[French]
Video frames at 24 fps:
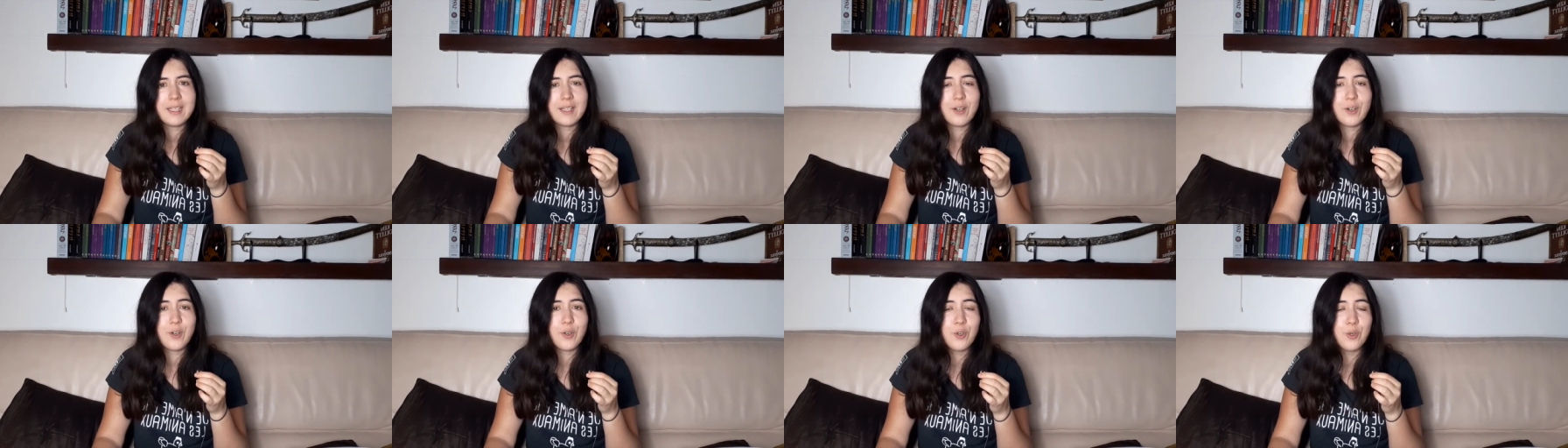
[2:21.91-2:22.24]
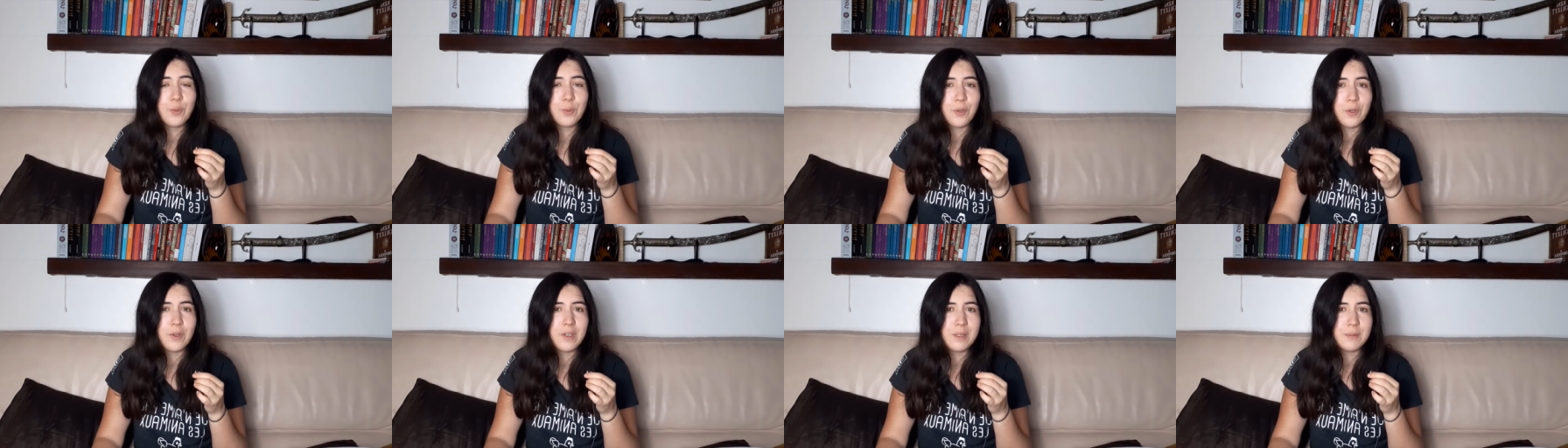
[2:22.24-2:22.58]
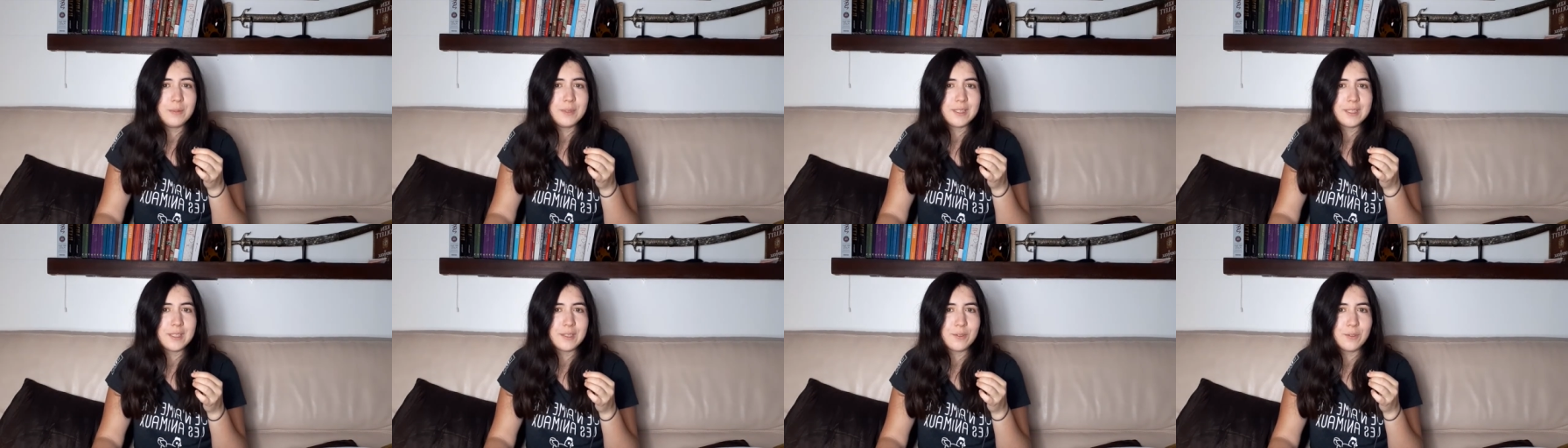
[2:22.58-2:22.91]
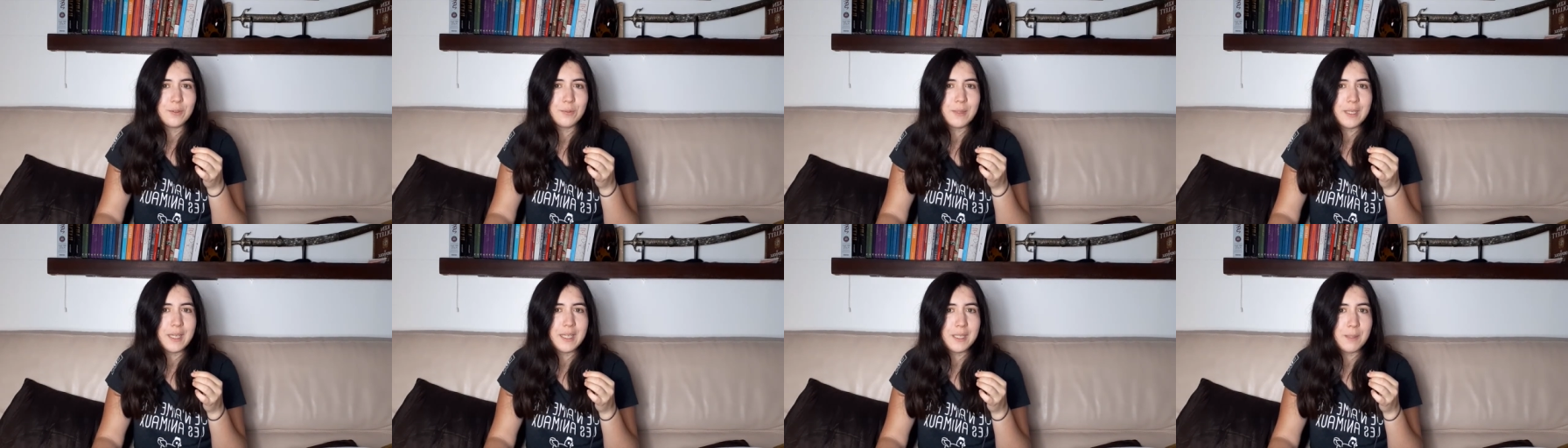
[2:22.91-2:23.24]
Or le problème c'est
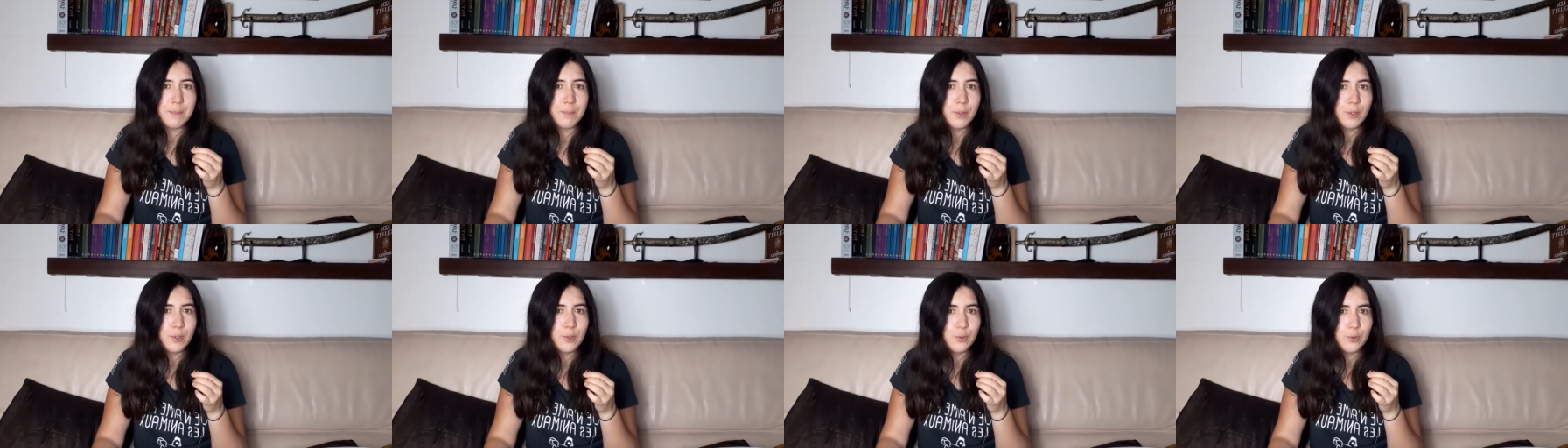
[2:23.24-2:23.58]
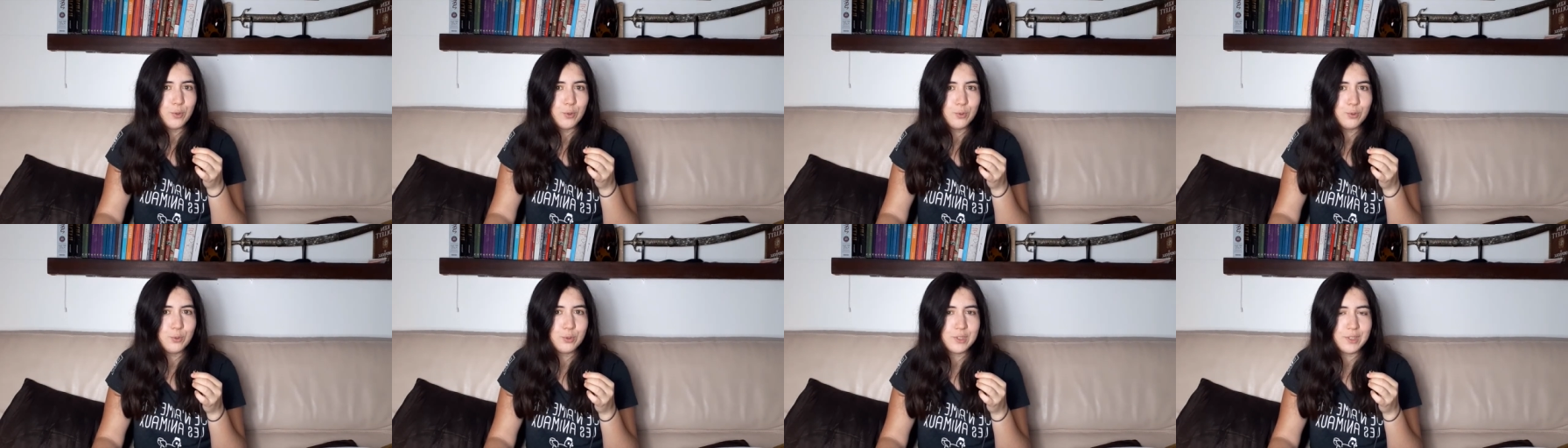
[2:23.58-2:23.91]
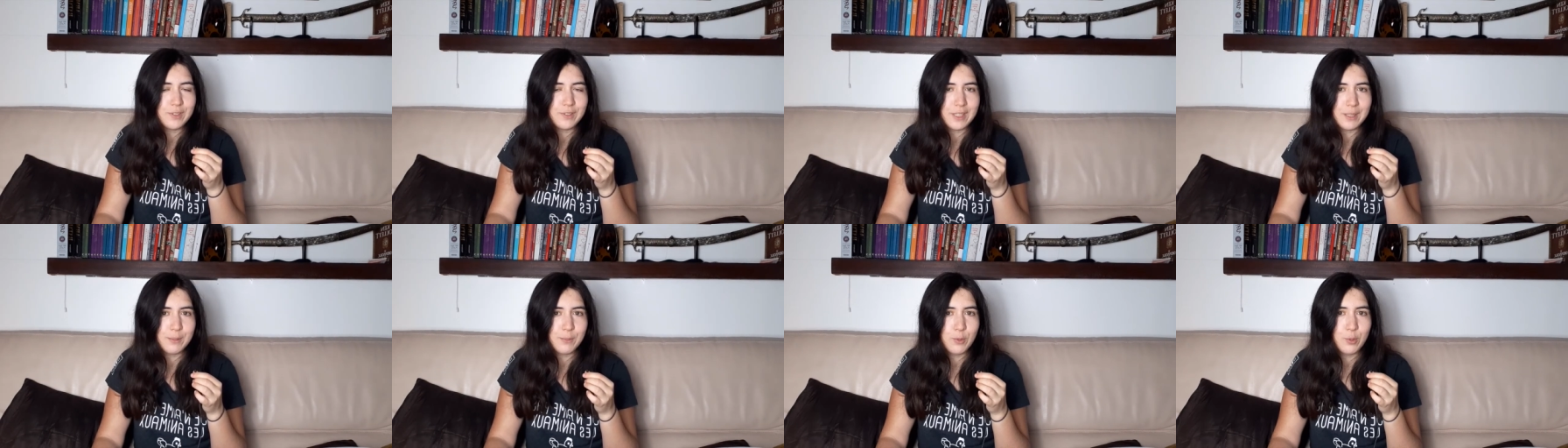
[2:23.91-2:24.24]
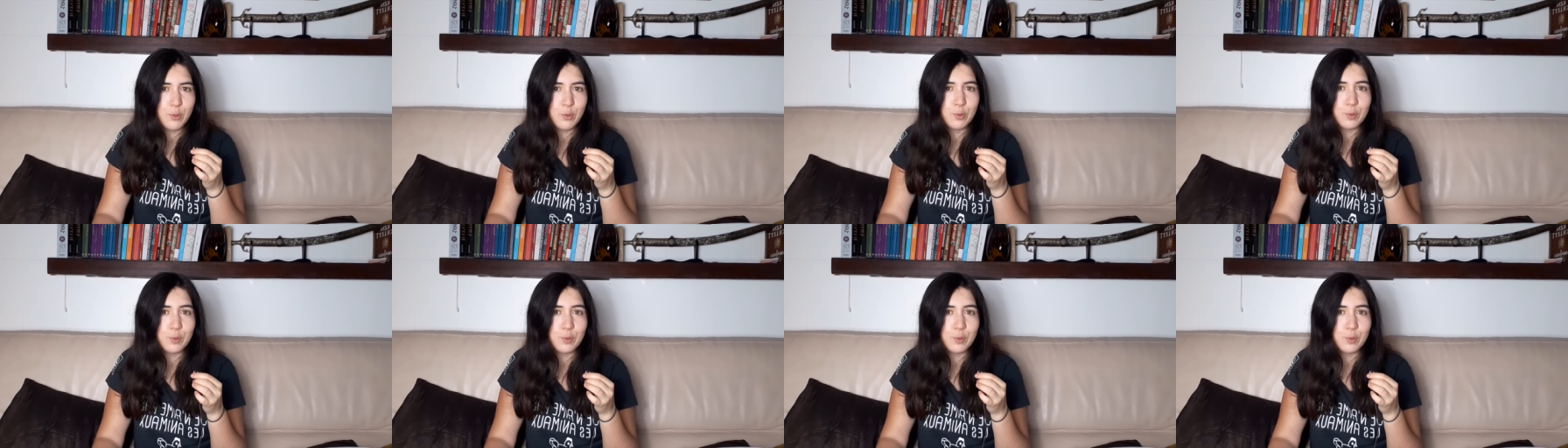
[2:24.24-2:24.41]
que ben, à l'époque le nu c'est vraiment